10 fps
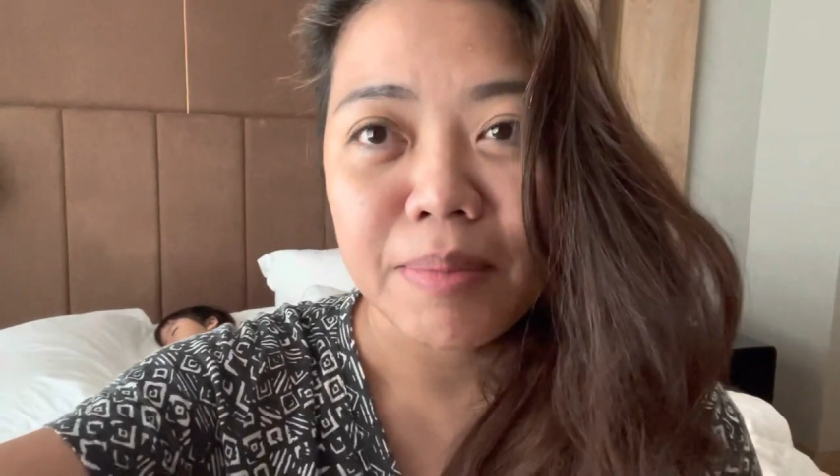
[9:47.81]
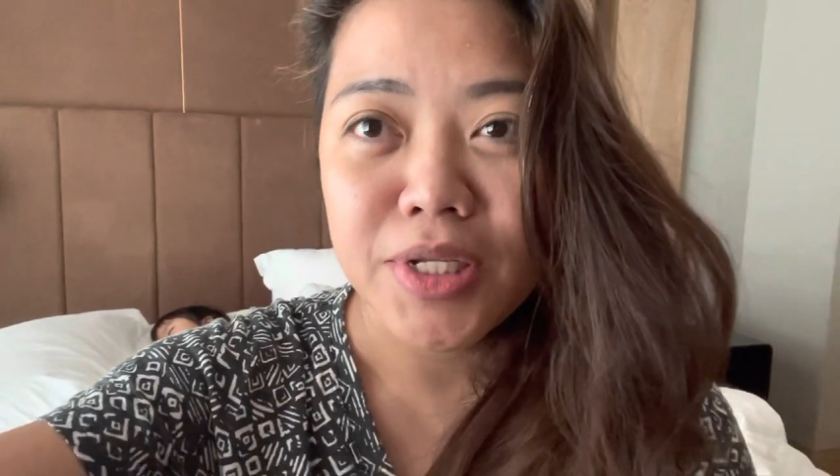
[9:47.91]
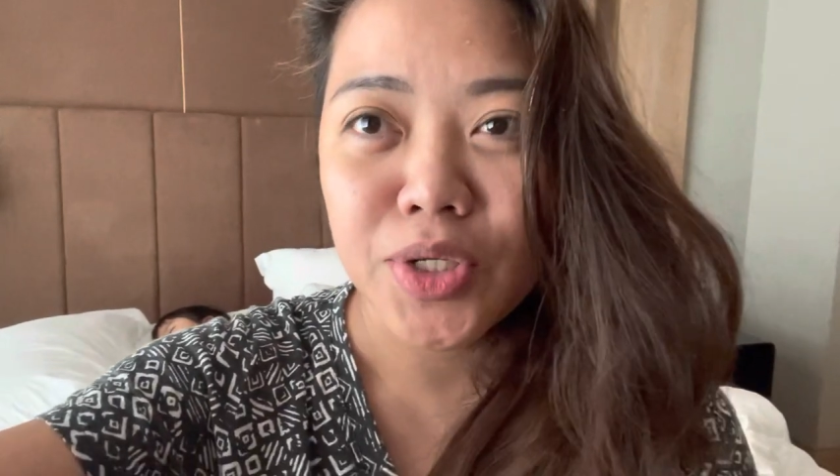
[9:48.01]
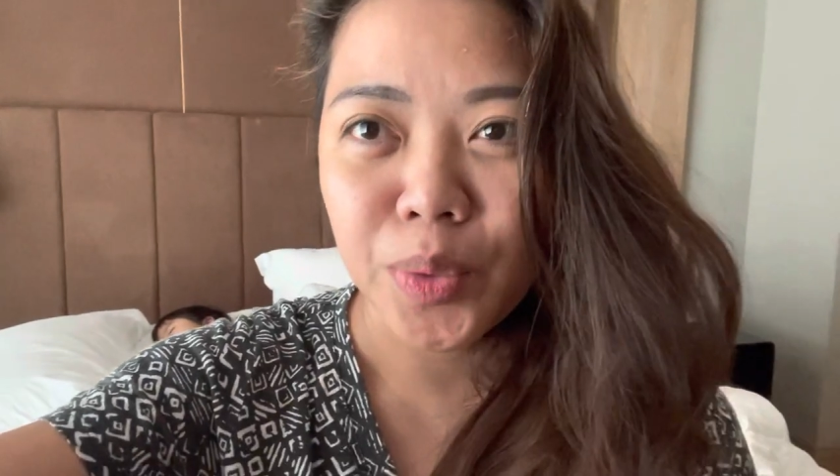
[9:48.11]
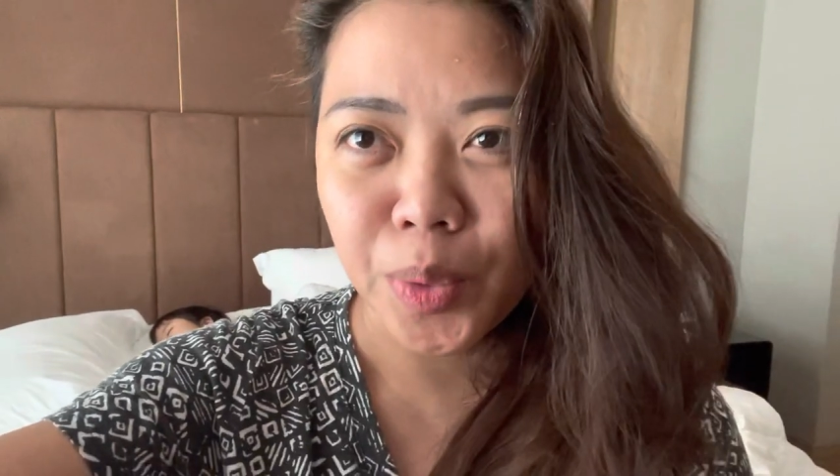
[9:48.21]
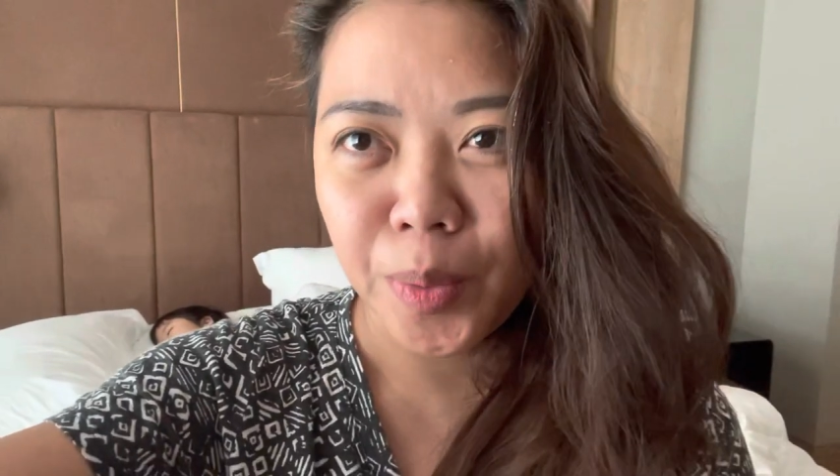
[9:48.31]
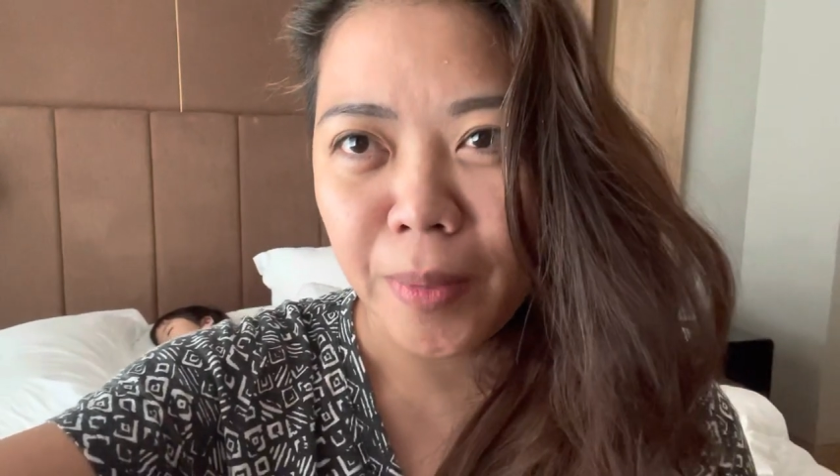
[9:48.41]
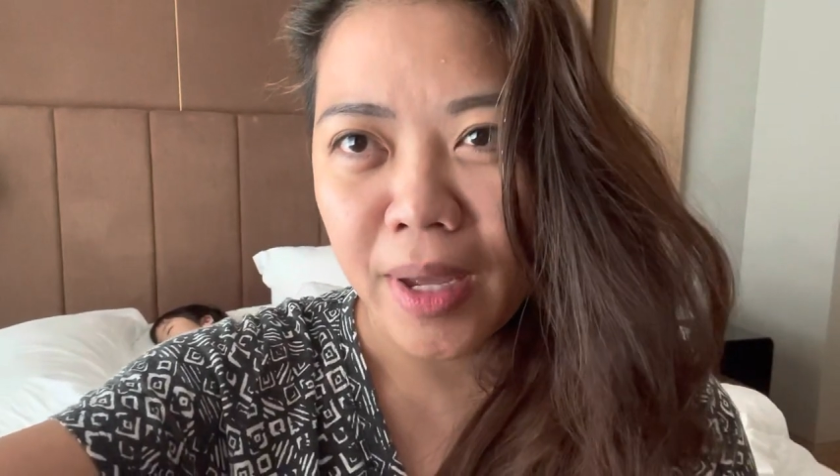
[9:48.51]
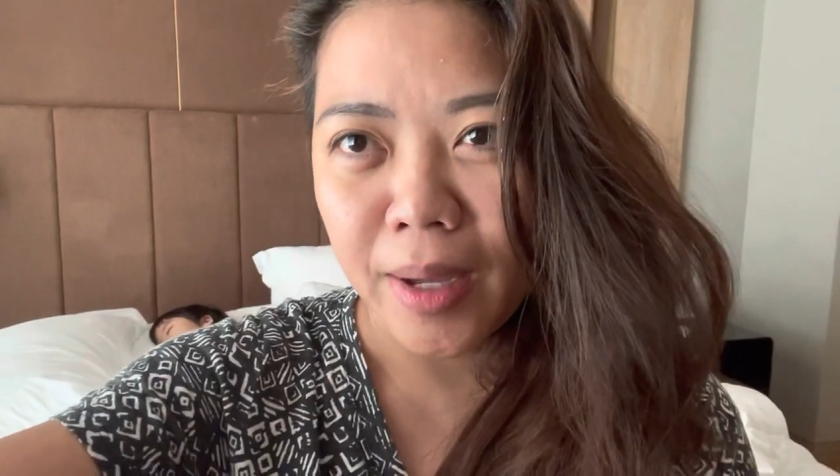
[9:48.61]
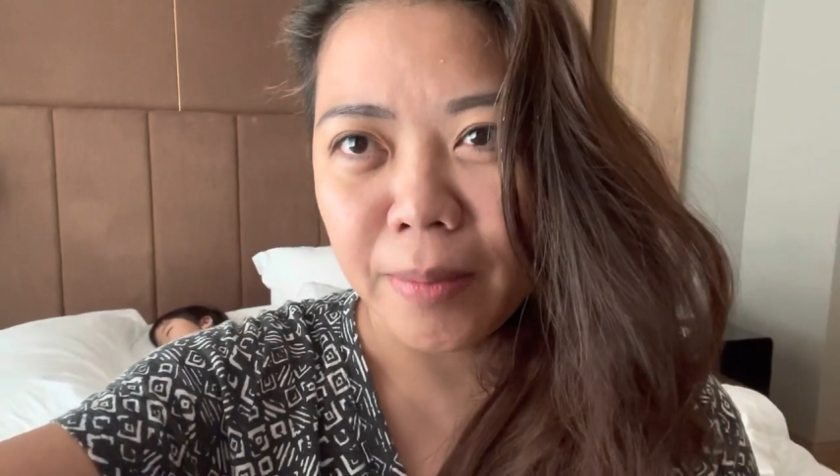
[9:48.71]
kami sa
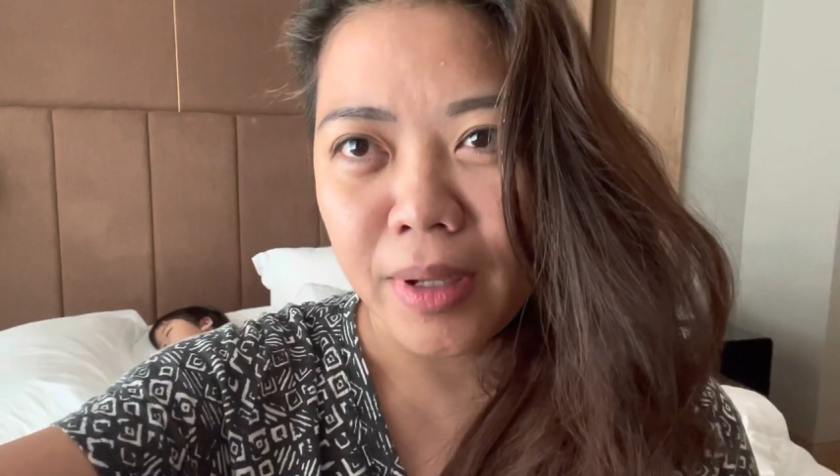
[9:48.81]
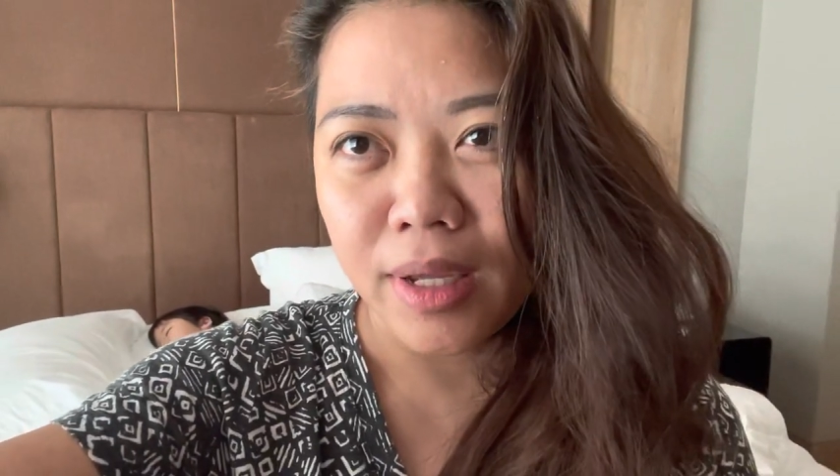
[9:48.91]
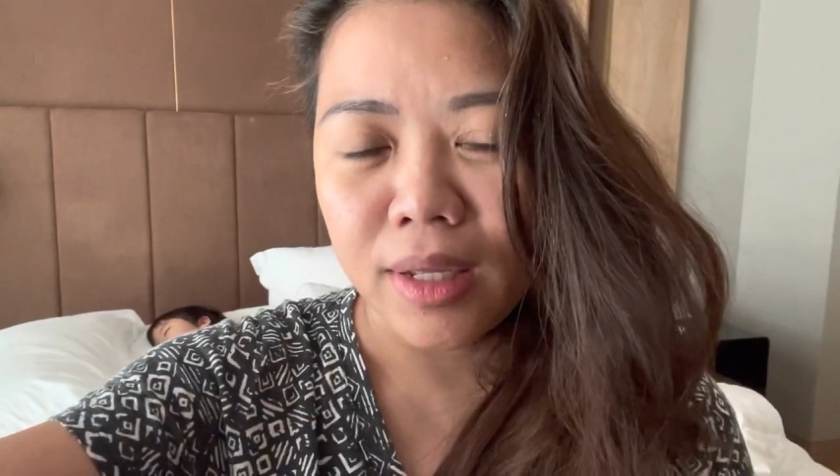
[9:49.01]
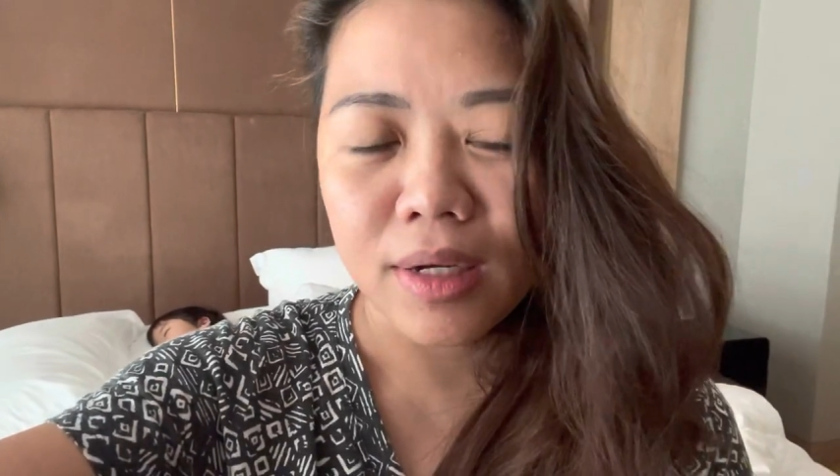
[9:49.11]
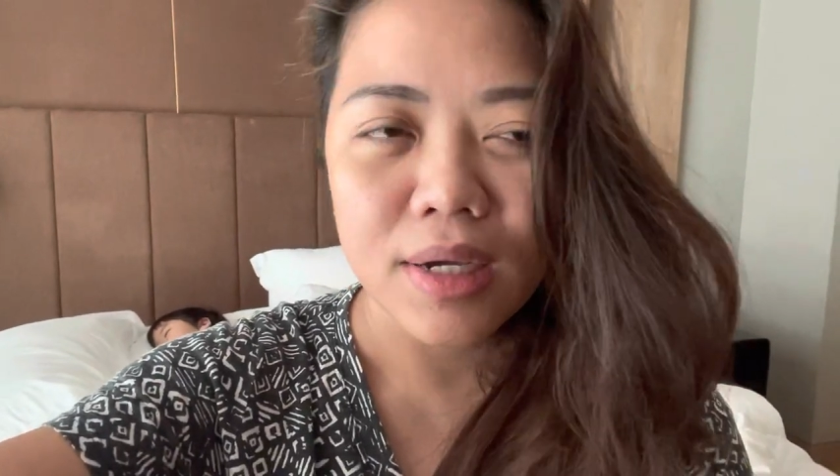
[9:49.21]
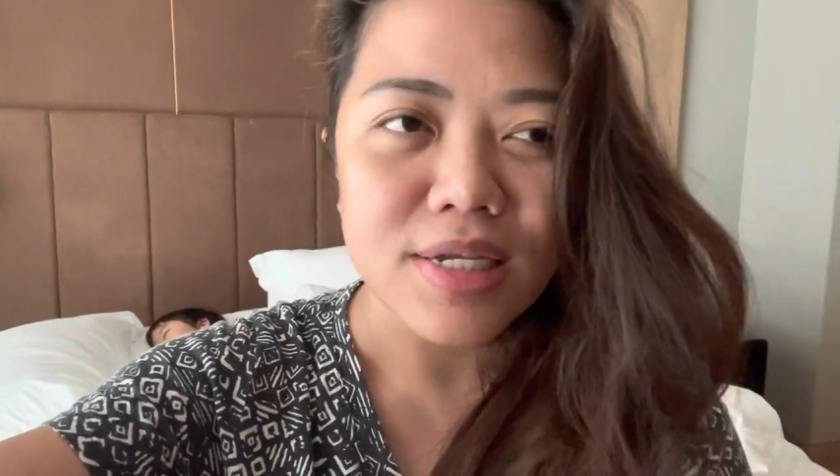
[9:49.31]
room namin.